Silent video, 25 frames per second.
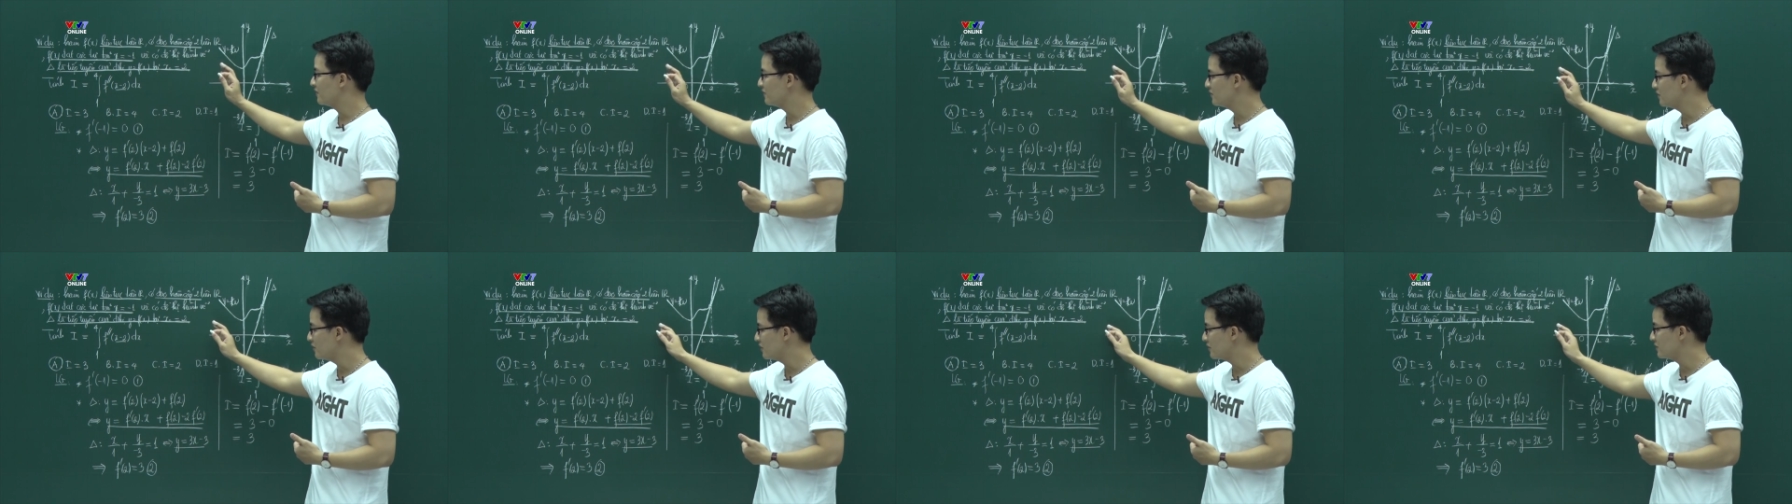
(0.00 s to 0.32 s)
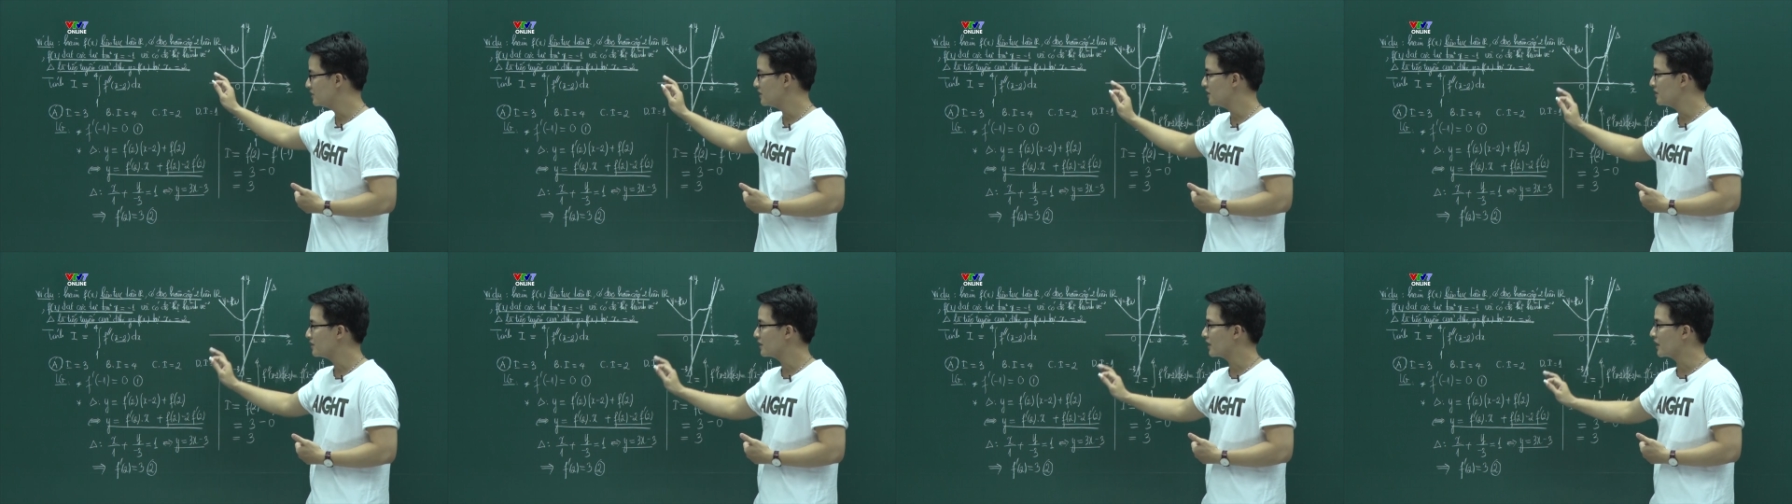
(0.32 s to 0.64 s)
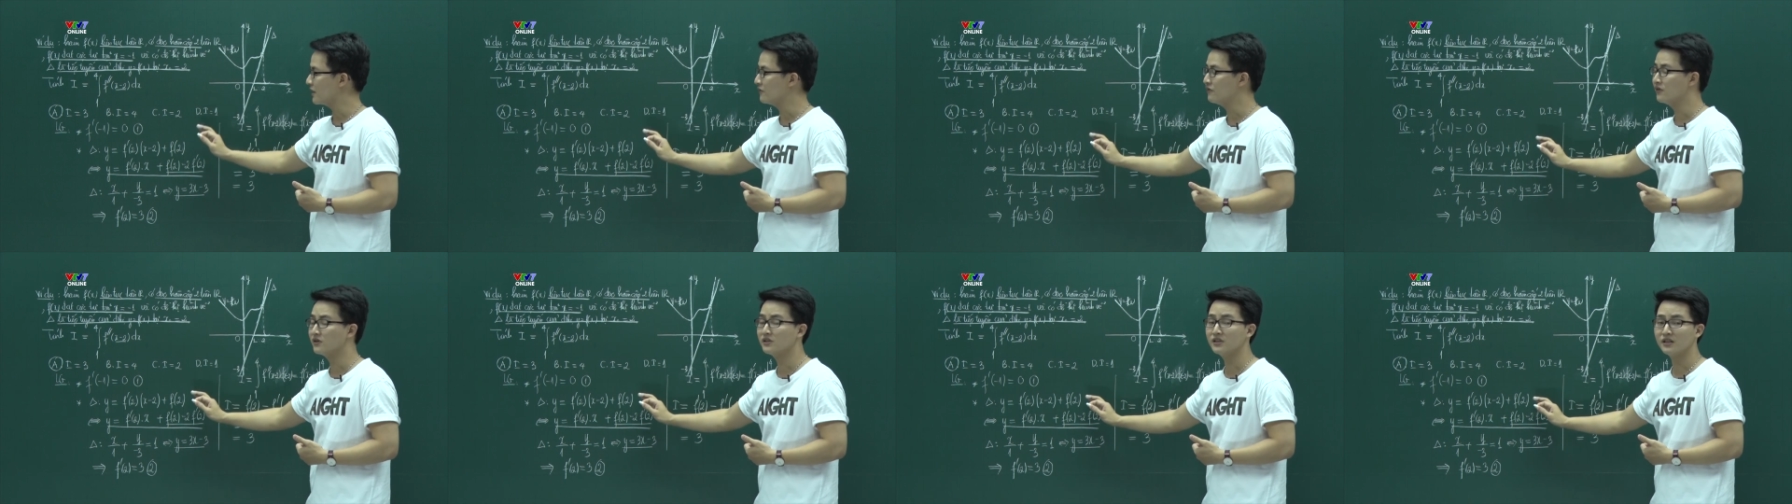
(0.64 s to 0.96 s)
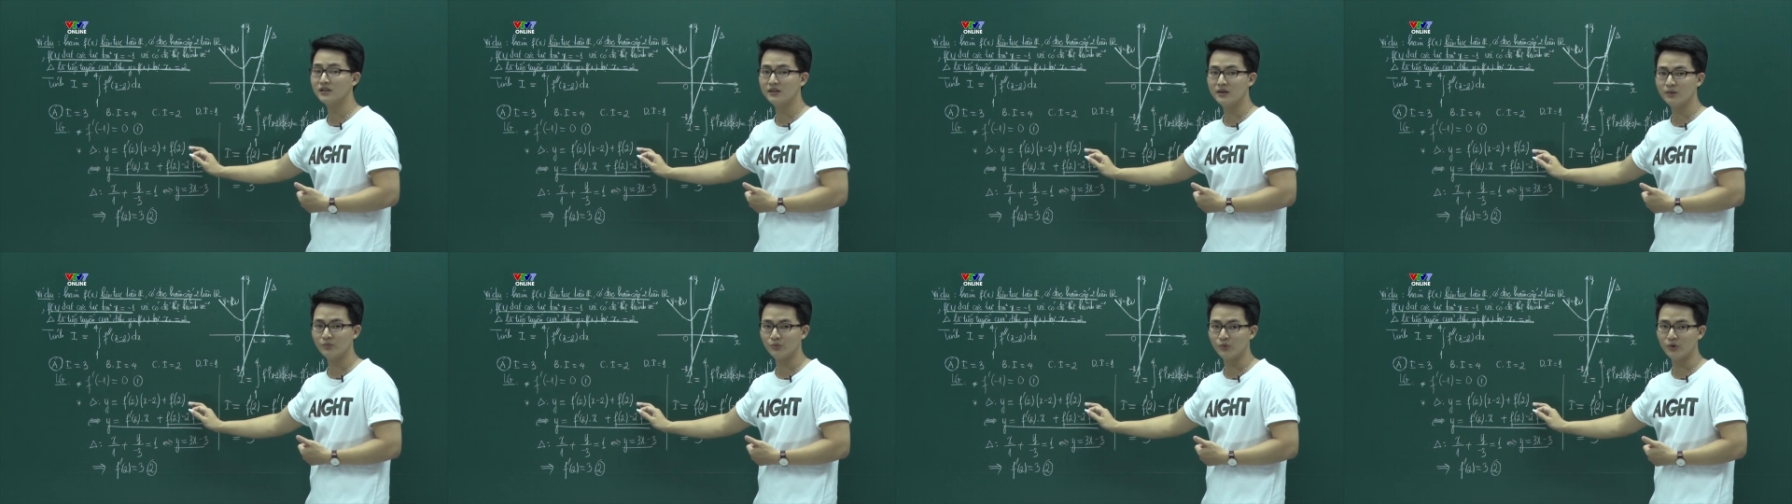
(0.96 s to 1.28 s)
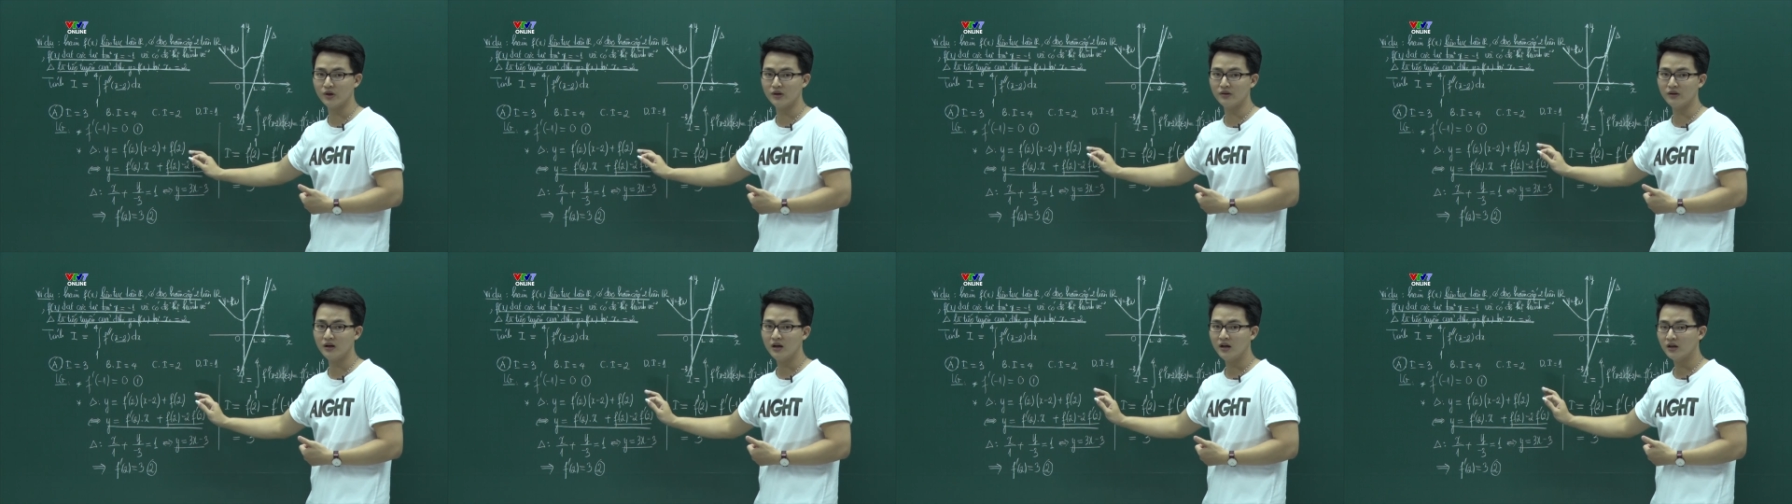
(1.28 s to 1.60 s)
dựa trên cái phương trình tiếp
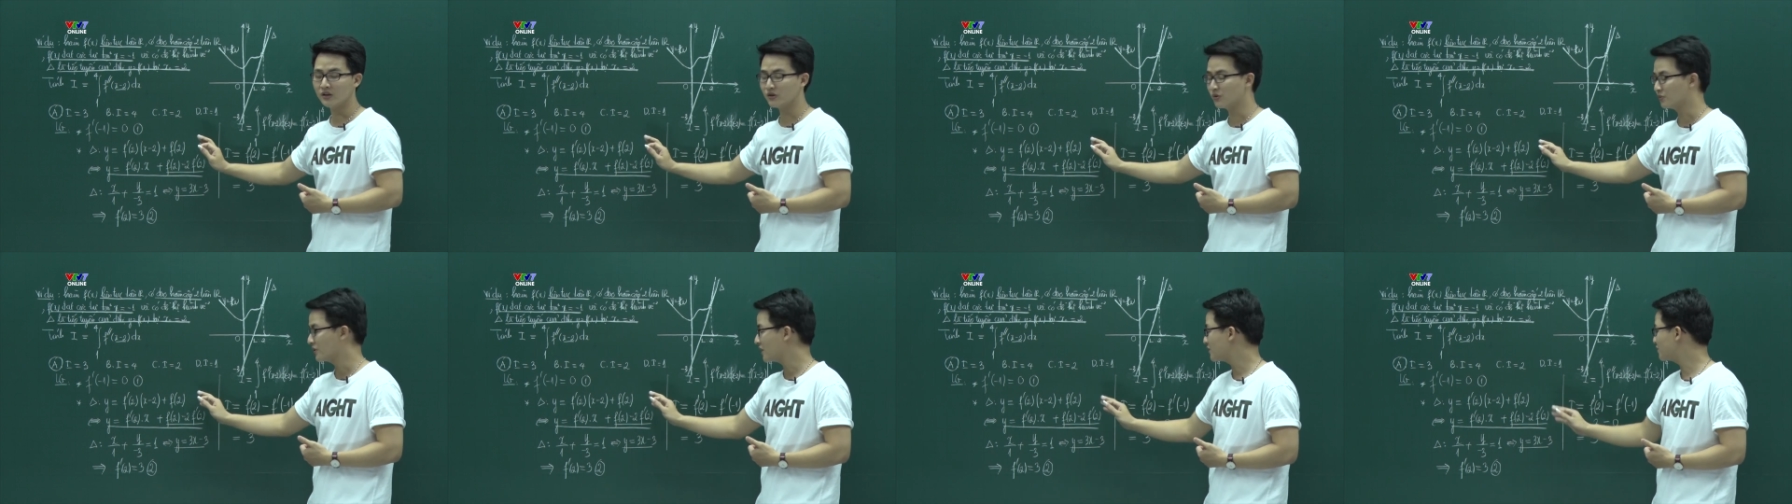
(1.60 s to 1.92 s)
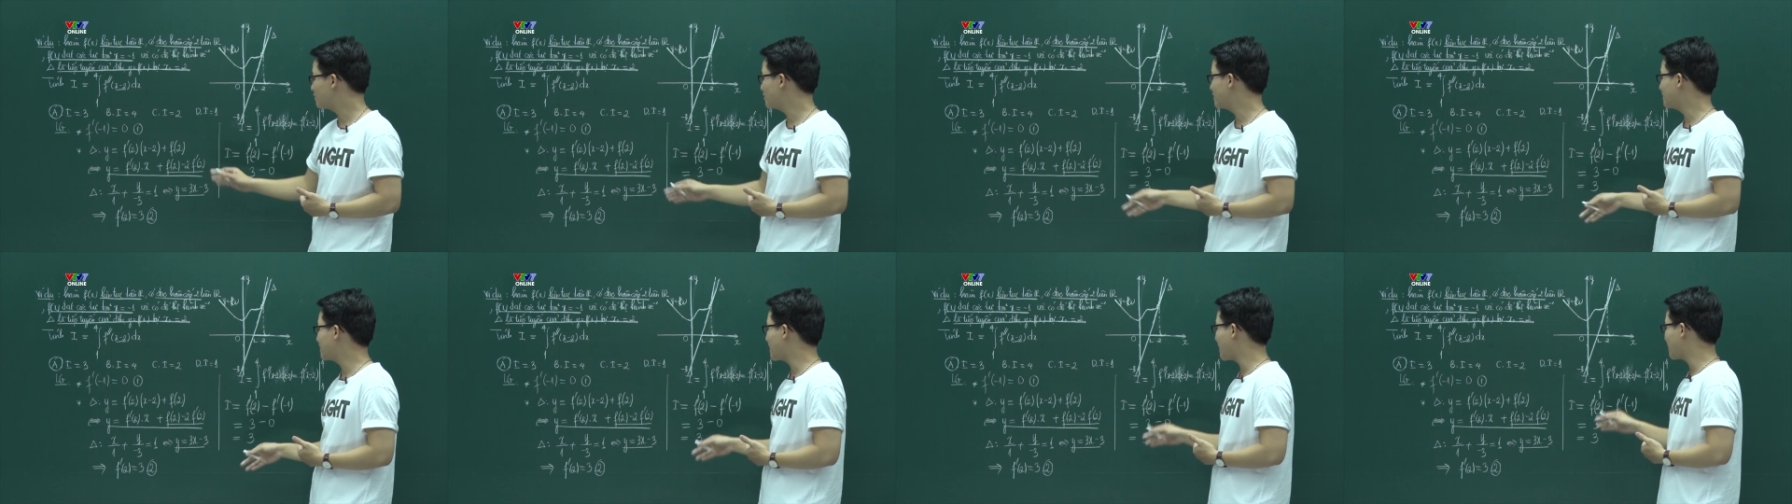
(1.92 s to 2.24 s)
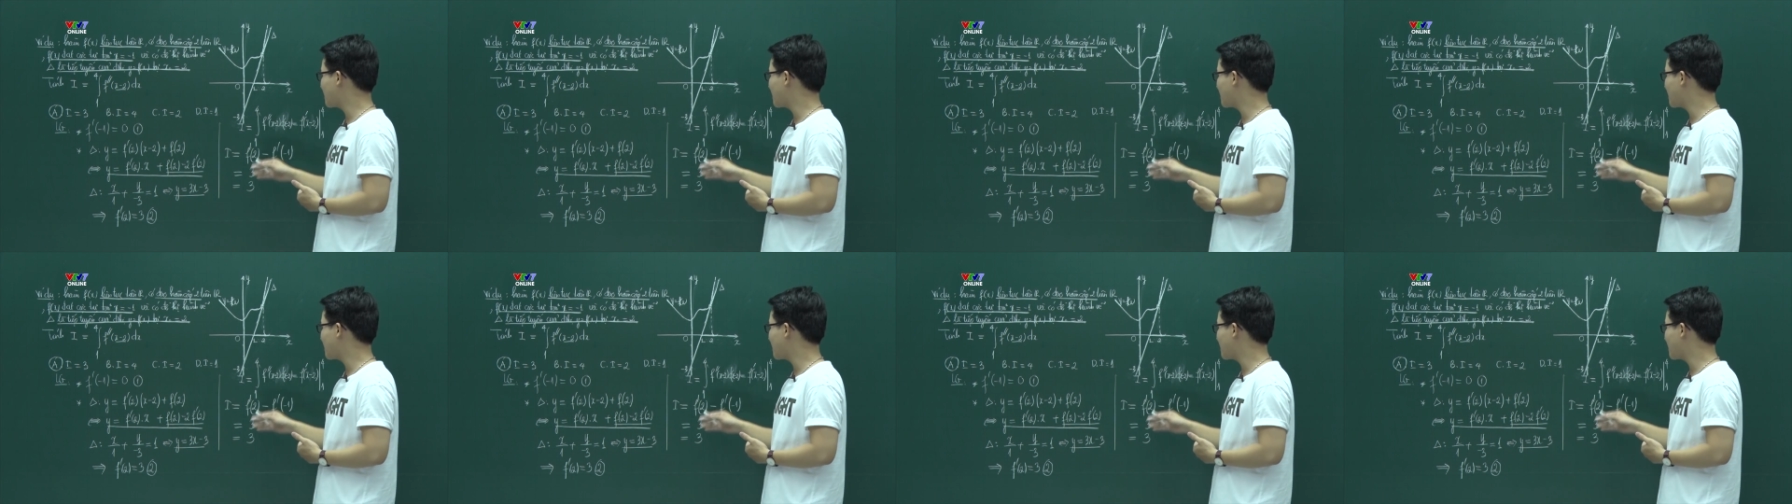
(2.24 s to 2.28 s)
tuyến chúng ta suy